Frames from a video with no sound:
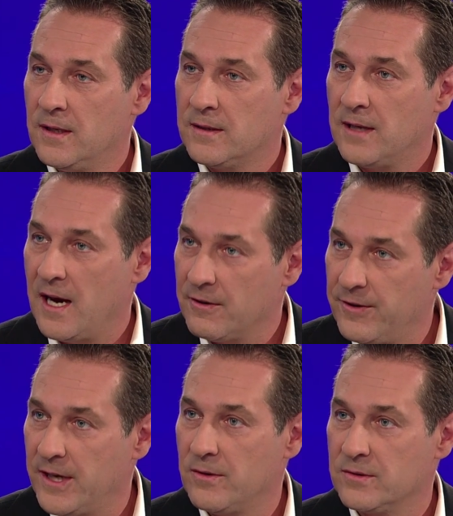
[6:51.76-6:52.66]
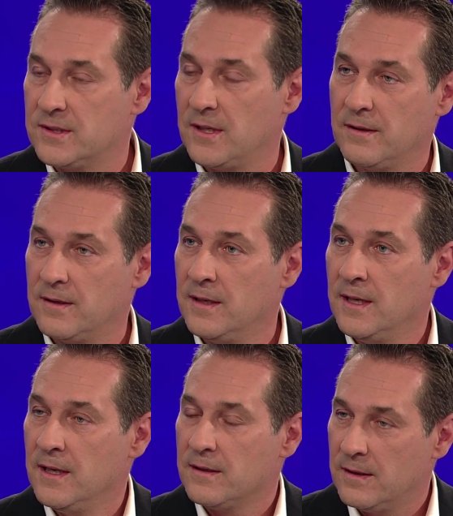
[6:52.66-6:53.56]
der Anfechtungs, äh,
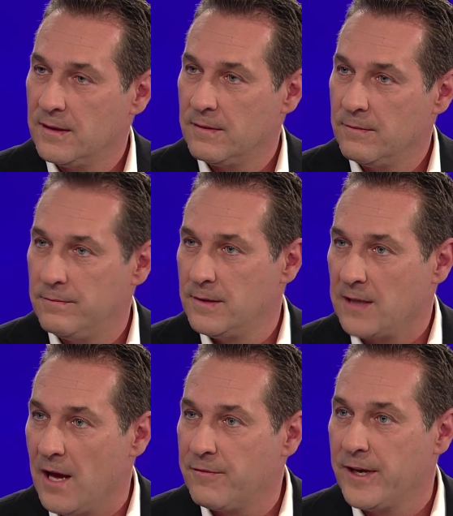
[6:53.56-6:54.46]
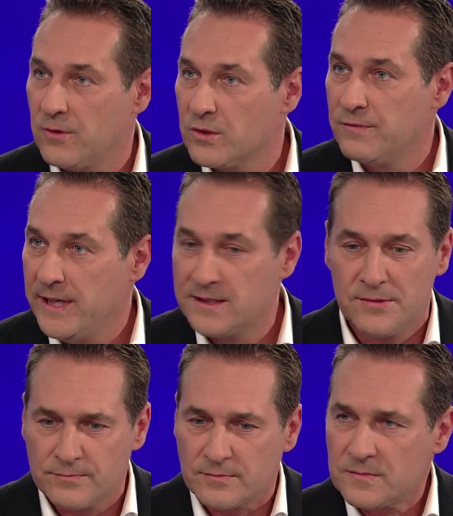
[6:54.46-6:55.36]
der, des
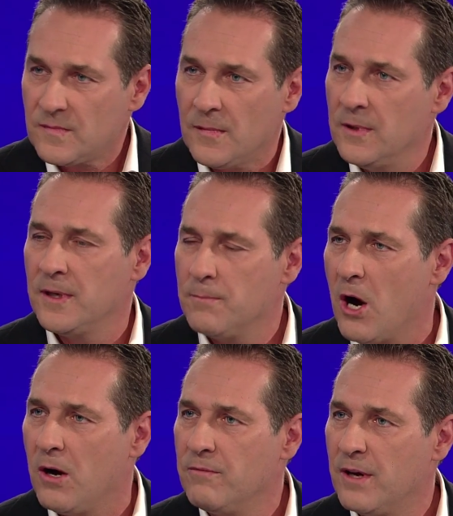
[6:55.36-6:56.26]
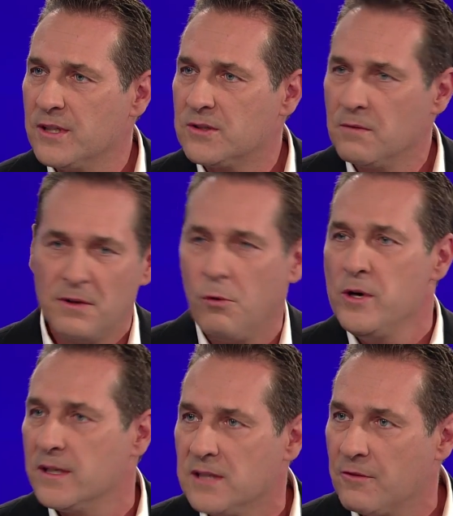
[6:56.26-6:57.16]
Anfechtungswillens äh, machen, weil wir sagen, wir
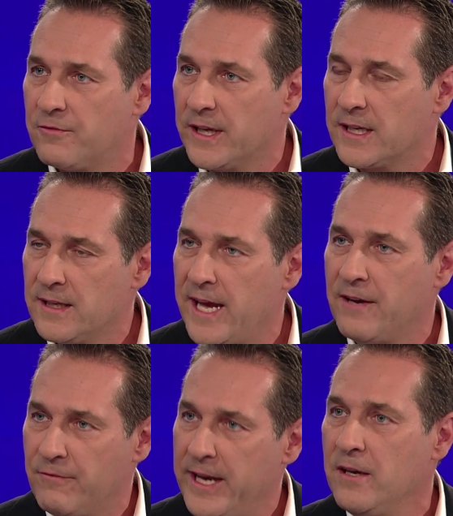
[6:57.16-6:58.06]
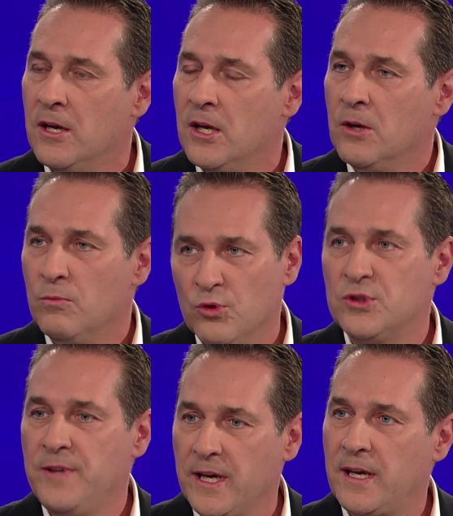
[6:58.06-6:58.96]
wollen das anfechten. Nein, wenn
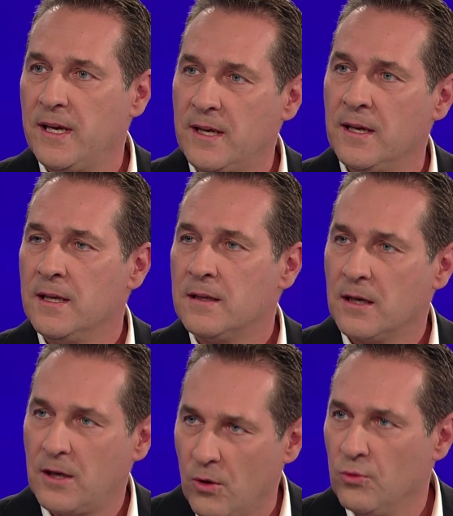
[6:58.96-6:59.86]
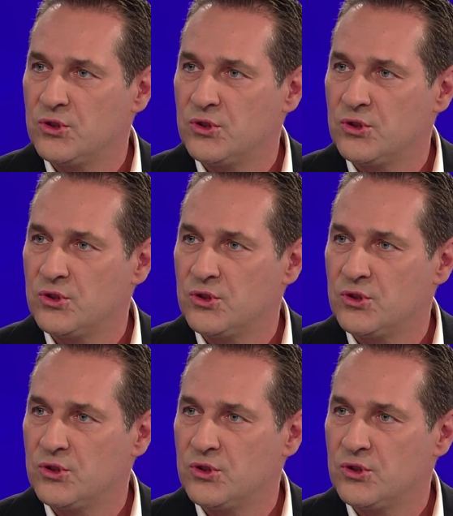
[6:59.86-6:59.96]
muss wirklich der Grund